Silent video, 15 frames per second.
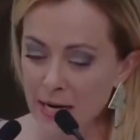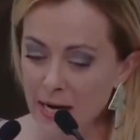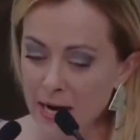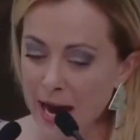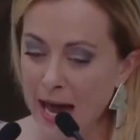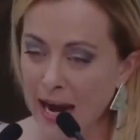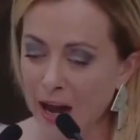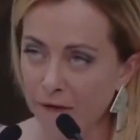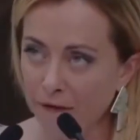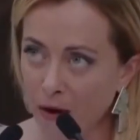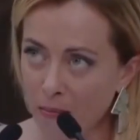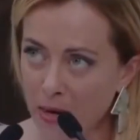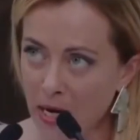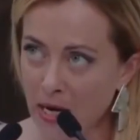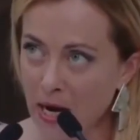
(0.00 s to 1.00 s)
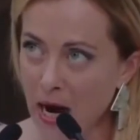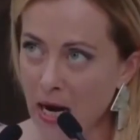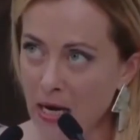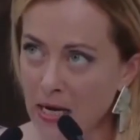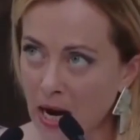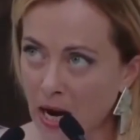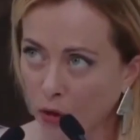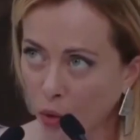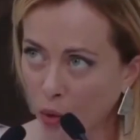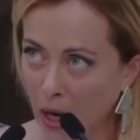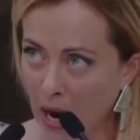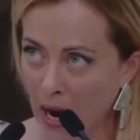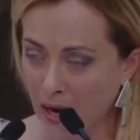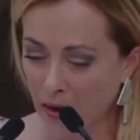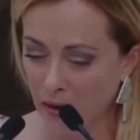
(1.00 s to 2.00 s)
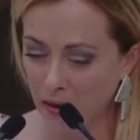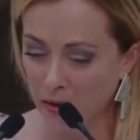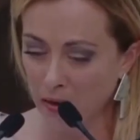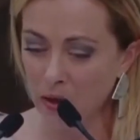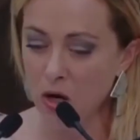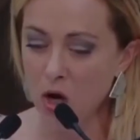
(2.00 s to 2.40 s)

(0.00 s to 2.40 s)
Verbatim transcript: Sí a la familia natural.